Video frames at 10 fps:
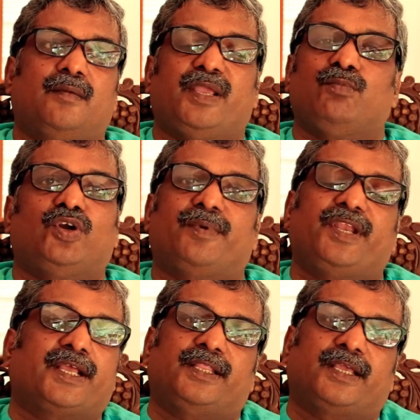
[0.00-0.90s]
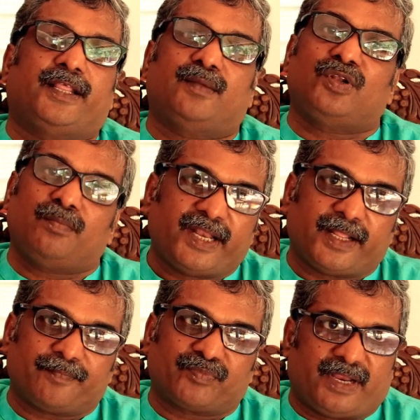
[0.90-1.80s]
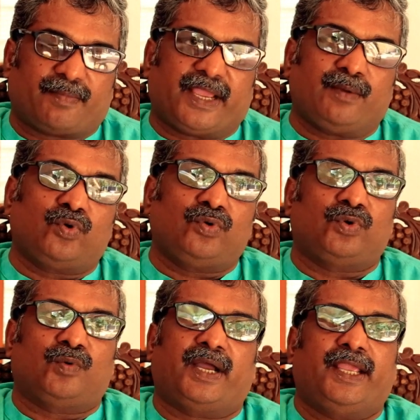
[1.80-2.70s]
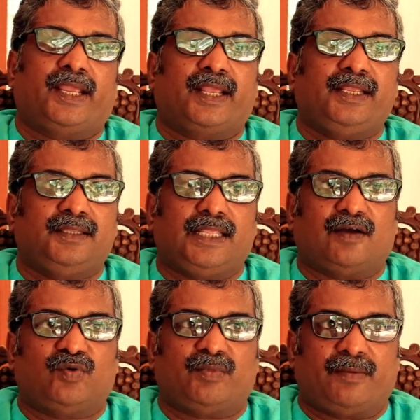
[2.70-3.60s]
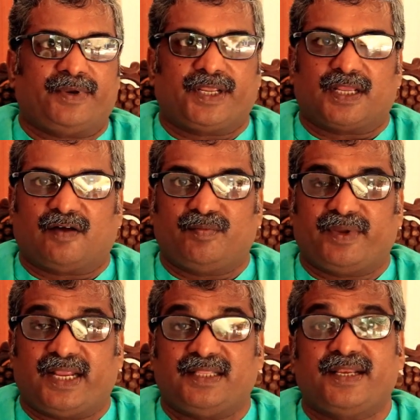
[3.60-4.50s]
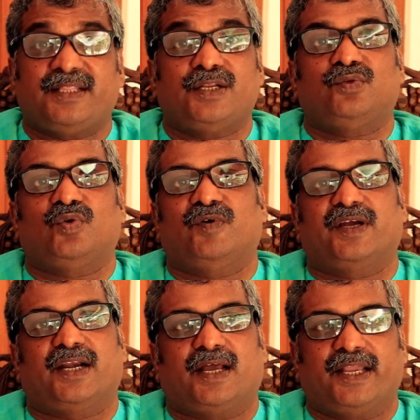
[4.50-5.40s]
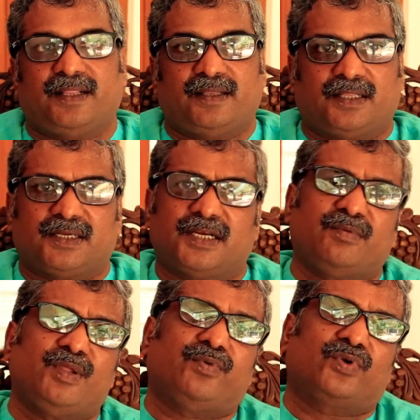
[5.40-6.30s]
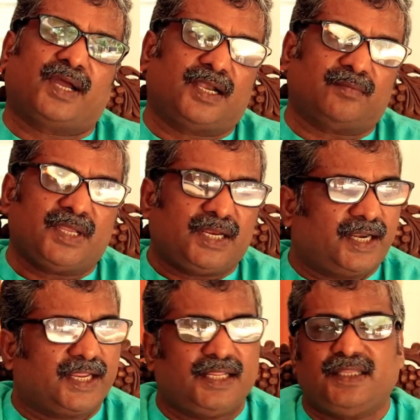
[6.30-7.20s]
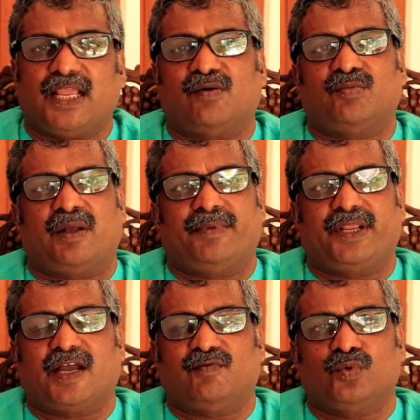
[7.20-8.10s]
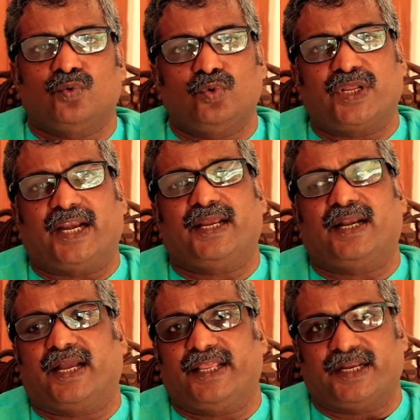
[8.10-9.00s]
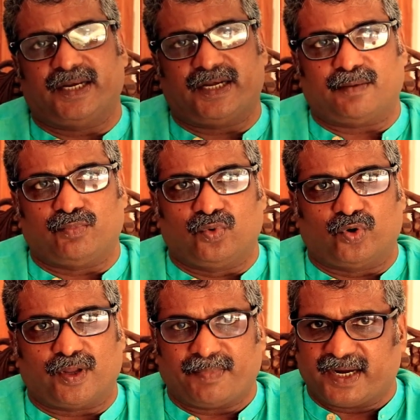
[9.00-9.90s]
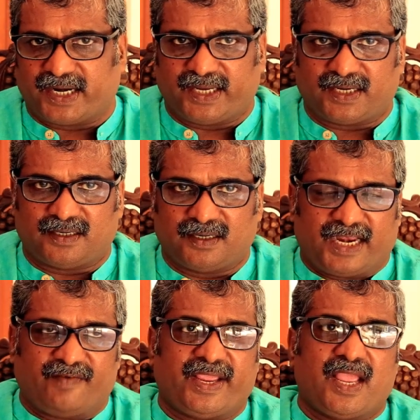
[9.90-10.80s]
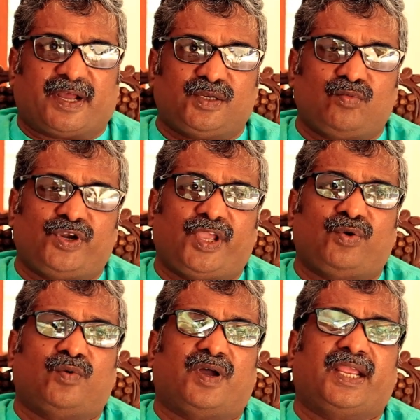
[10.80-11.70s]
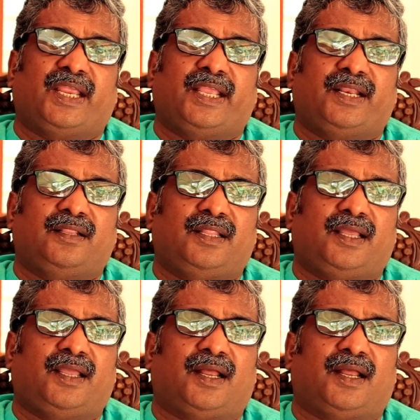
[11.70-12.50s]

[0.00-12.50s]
பயமூட்டை பற்றி கதைக்கிறது முதல் பிள்ளை மற்ற பயமூண்டு உருவாக இந்தியாவும் அமெரிக்காவும் எதிரெதிர் துருவங்களாக இருந்தன அது கெடுபிடிப்போர் காலம் இன்றைக்கு இந்தியாவும் அமெரிக்காவும் கூட்டாளிகளாக இருக்கின்றன பூகோள பங்காளிகள் எனவே பதிமூன்றை உருவாக்க இருந்த